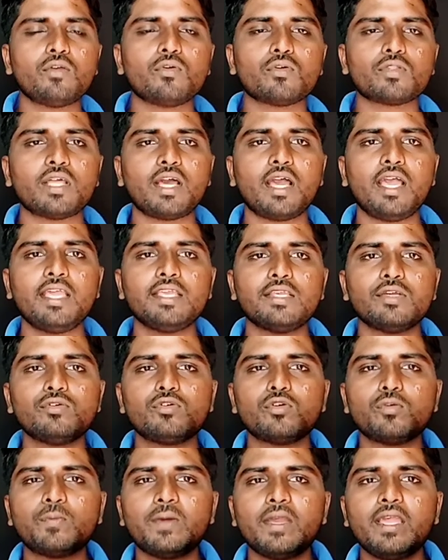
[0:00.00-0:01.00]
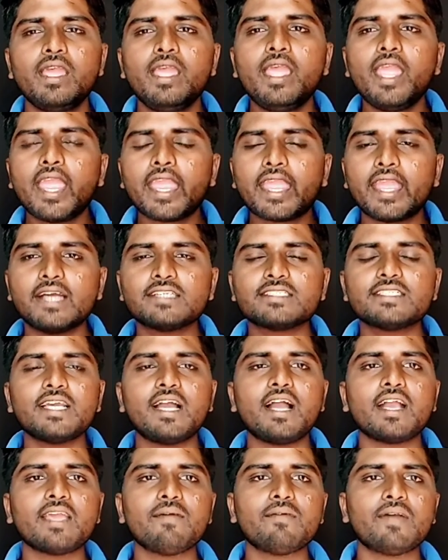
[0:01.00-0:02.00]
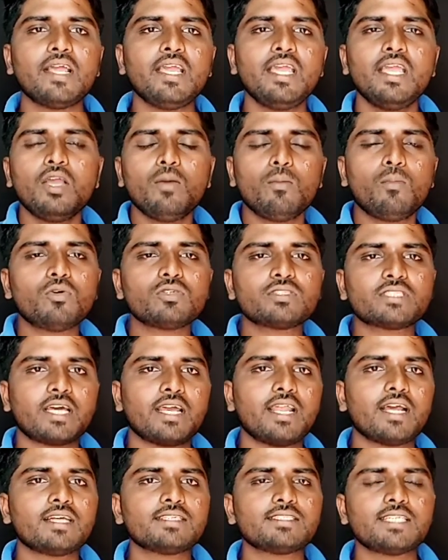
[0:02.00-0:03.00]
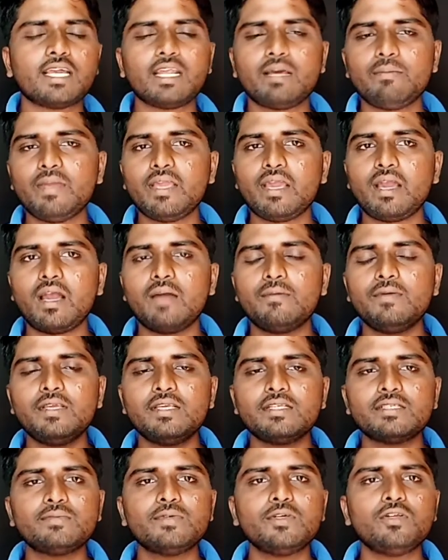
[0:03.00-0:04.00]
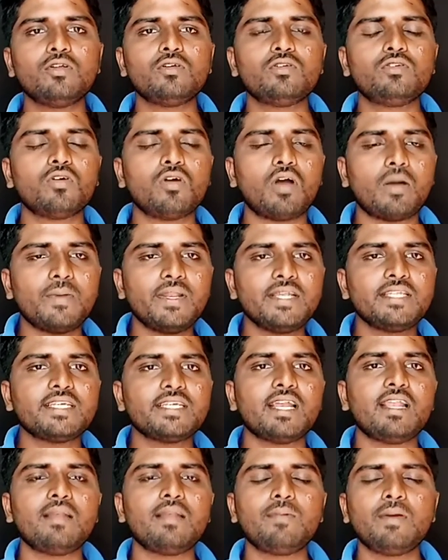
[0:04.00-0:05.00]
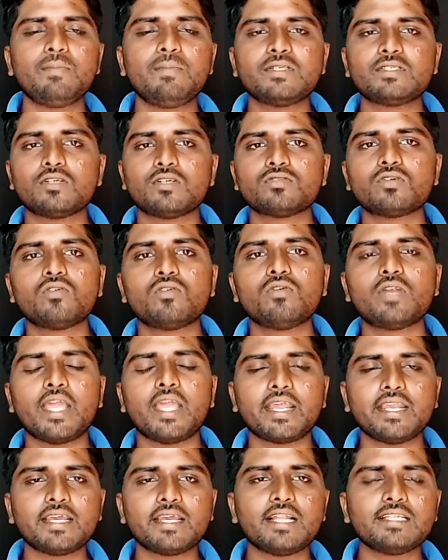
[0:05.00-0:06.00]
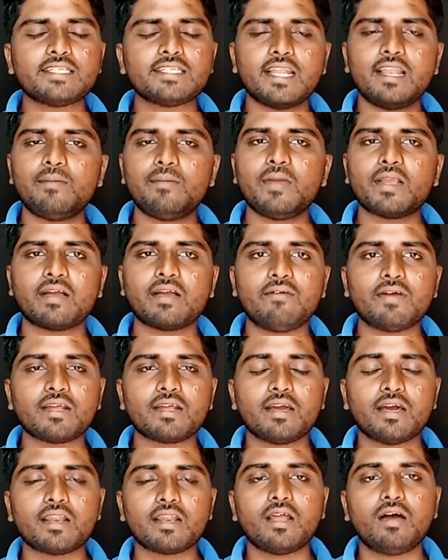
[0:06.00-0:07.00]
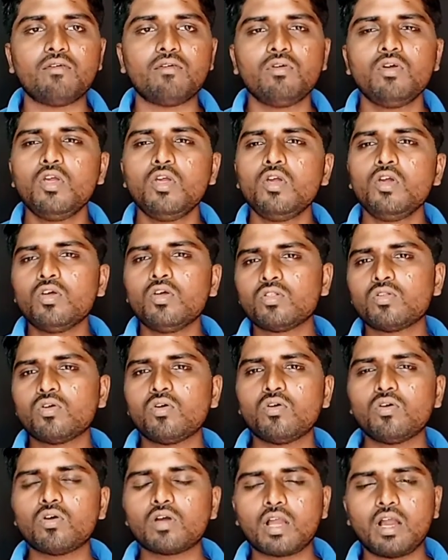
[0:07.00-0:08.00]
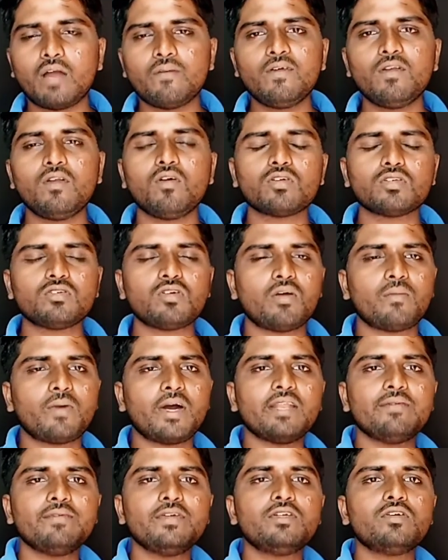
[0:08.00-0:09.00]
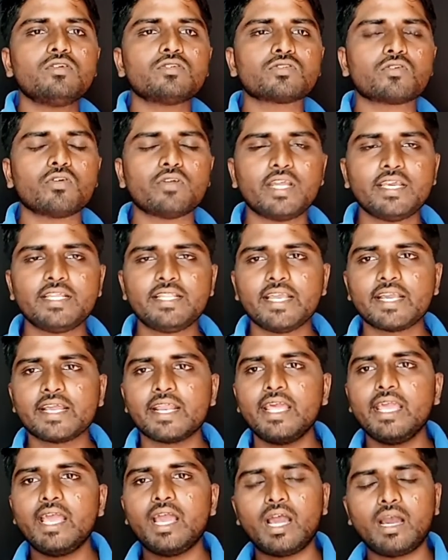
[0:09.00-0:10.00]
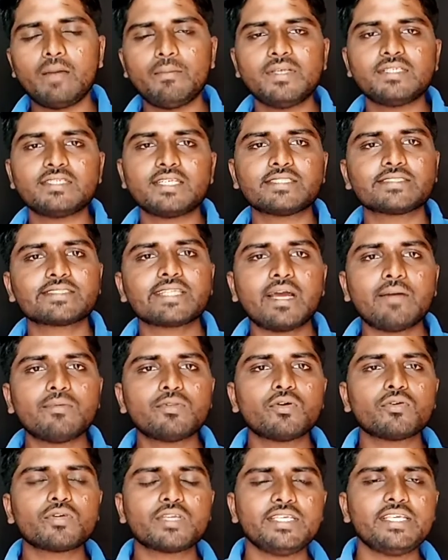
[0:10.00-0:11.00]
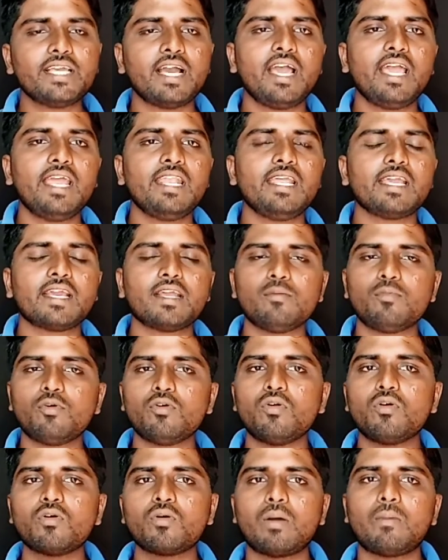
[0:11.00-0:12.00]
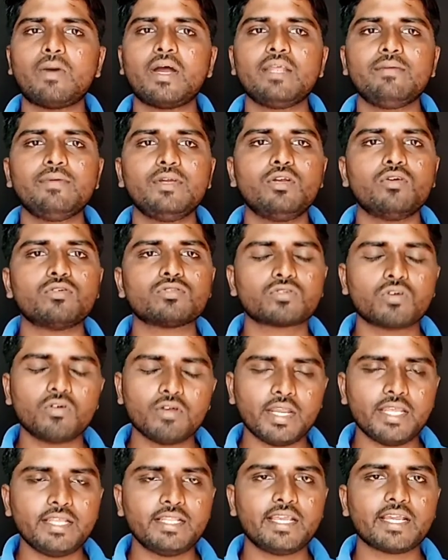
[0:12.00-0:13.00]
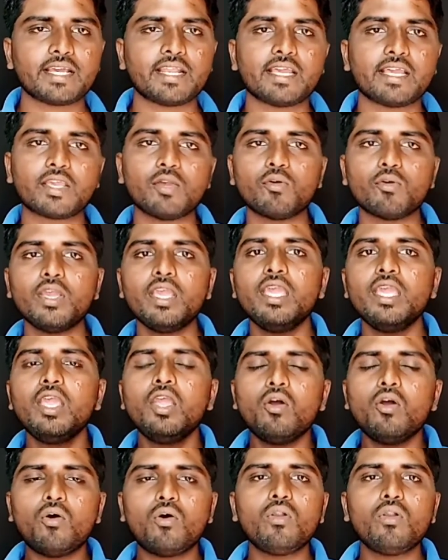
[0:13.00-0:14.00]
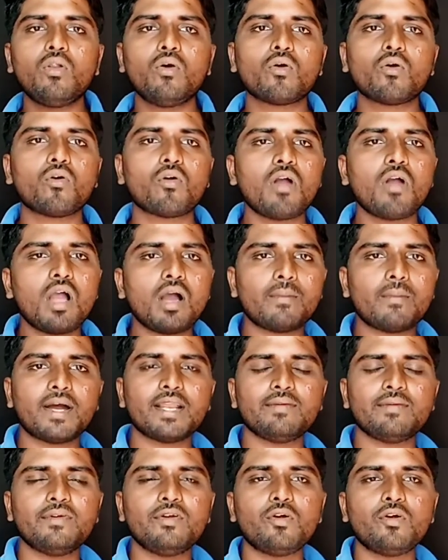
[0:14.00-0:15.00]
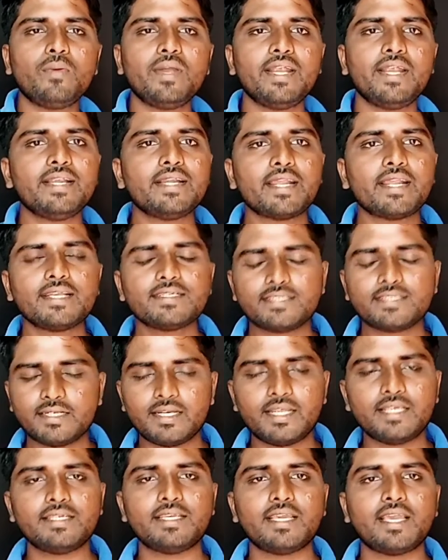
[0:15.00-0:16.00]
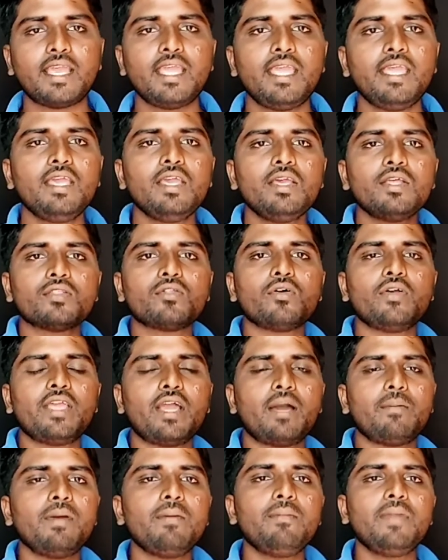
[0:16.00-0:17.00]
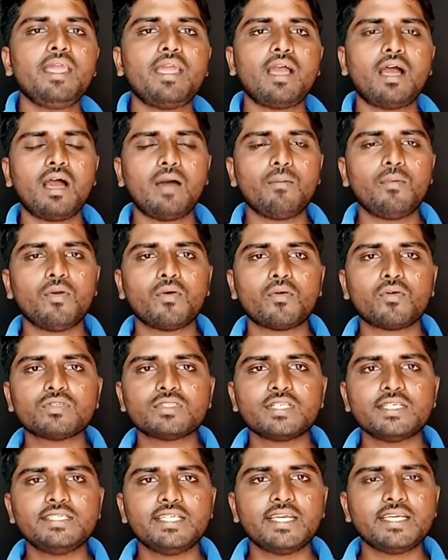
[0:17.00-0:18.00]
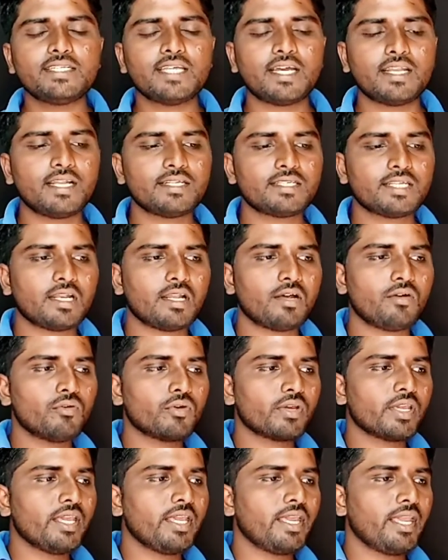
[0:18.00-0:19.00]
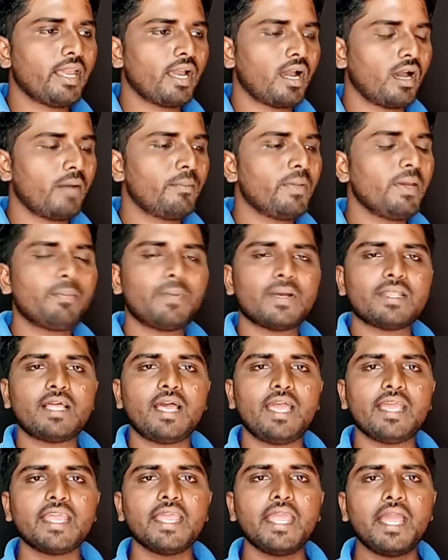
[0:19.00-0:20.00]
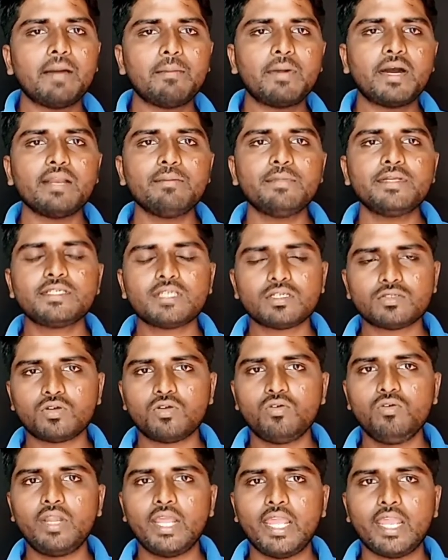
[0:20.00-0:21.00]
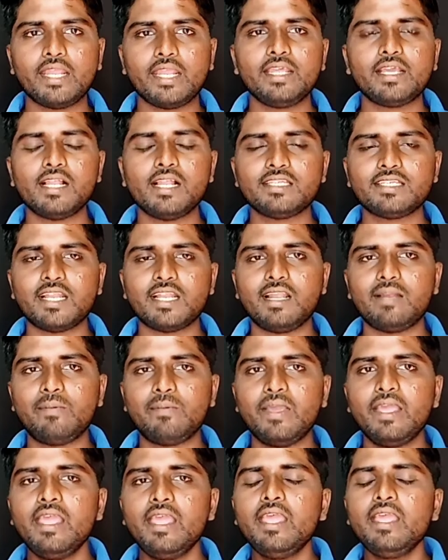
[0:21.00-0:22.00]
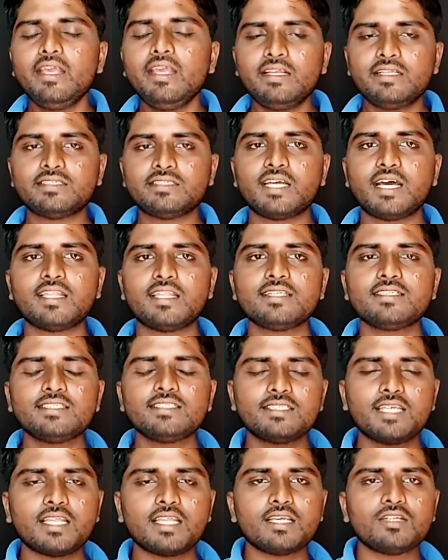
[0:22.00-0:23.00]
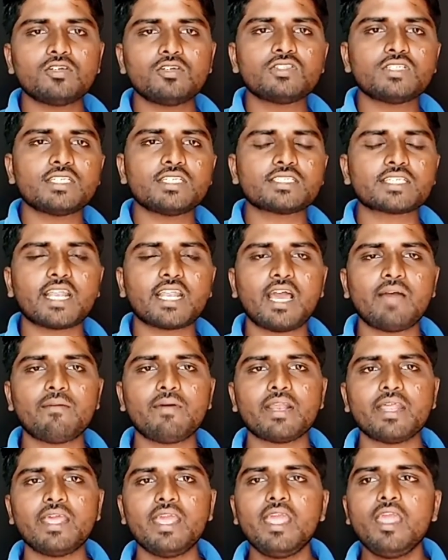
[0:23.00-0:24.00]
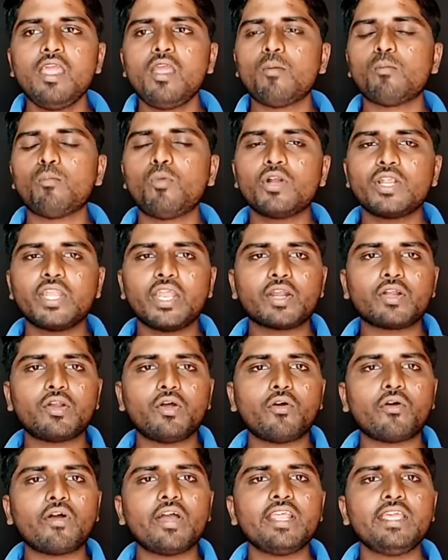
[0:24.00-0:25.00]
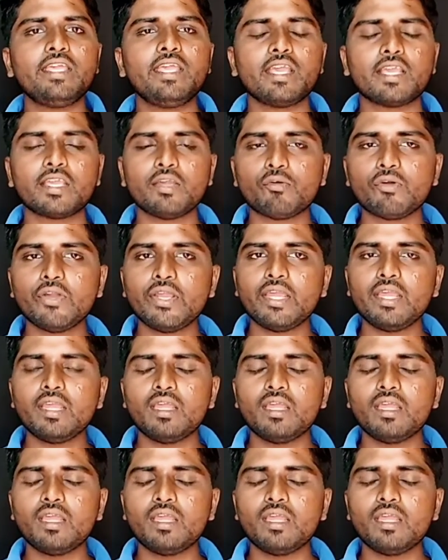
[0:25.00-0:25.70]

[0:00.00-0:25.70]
होता है यूट्यूब पर कैसे आगे बढ़ें वो सारा का सारा मैं अभी इस वीडियो जो अपने चैनल पर मिस्टर सोनू टेक्निकल चैनल पर कवर कर रहा हूँ तो काफ़ी लोग जो हमारे वीडियोज़ को नहीं देख रहे हैं हमें सब्सक्राइब तो किया है लेकिन वो लोग हमारी वीडियोस को नहीं देख रहे क्योंकि उन लोगों का हमारी वीडियो में इंटरेस्ट नहीं है तो यहाँ पे मैं आप लोगों से ये जानना चाह रहा हूँ कि हमें पता है कि हमारे मिस्टर सोनू टेक्निकल चैनल पर ज़्यादा से ज़्यादा जो सब्सक्राइबर हैं वो टिकटॉकर ही हैं क्योंकि